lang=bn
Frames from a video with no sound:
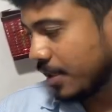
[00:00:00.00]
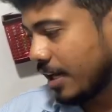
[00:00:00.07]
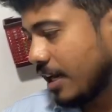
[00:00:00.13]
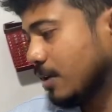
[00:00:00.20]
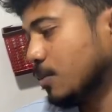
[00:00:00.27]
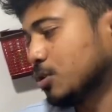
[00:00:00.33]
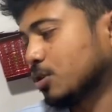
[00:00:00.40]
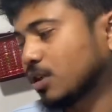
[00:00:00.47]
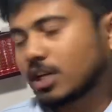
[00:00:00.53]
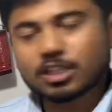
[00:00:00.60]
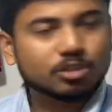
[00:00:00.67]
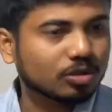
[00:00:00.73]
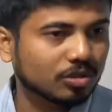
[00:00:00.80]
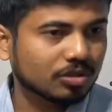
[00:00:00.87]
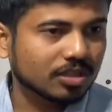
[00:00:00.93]
আমাদের অ্যানিমেশন
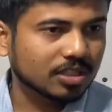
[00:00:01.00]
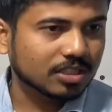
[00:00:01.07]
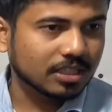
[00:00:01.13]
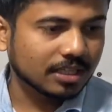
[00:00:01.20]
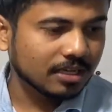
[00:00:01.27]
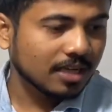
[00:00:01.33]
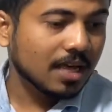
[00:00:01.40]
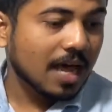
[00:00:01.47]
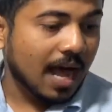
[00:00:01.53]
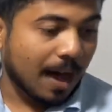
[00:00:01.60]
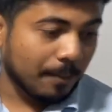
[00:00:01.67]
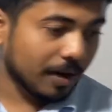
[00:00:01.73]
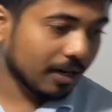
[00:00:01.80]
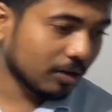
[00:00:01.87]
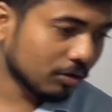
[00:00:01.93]
কাজ করতেছে
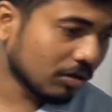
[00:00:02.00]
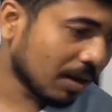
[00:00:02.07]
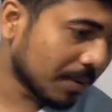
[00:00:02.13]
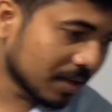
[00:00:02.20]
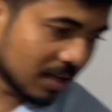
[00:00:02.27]
আমরা কিন্তু